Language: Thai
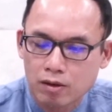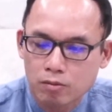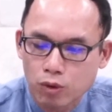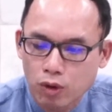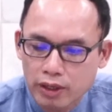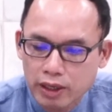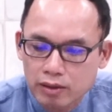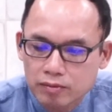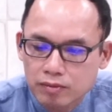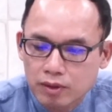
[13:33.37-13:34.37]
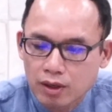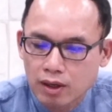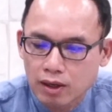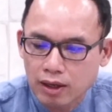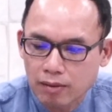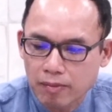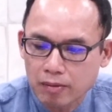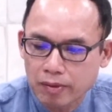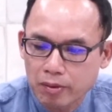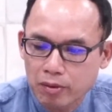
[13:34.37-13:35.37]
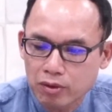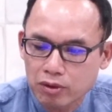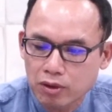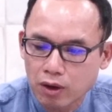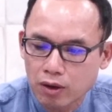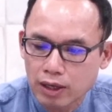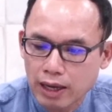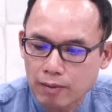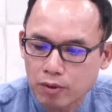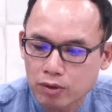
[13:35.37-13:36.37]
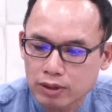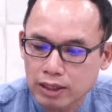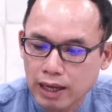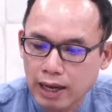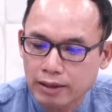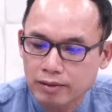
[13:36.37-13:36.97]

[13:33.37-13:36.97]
ปุโรหิต และบรรพบุรุษของข้าพระองค์ทั้งหลาย